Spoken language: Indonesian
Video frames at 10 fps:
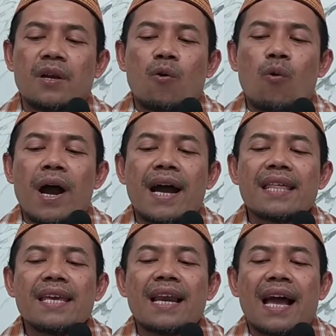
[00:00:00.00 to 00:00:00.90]

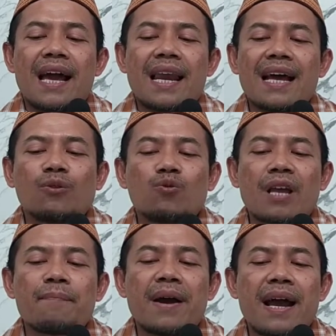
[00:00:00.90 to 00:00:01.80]
Wahadil halah
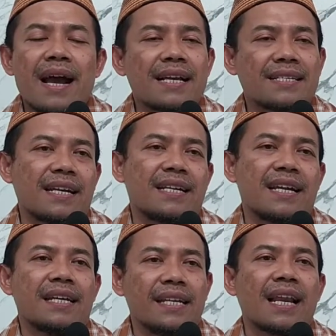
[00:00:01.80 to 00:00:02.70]
tusamma
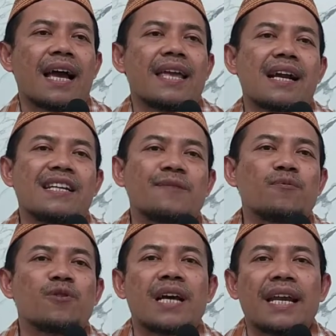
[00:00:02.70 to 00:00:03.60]
hasadan. Inilah yang
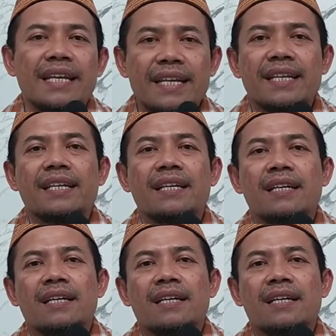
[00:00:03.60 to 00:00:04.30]
disebut dengan iri.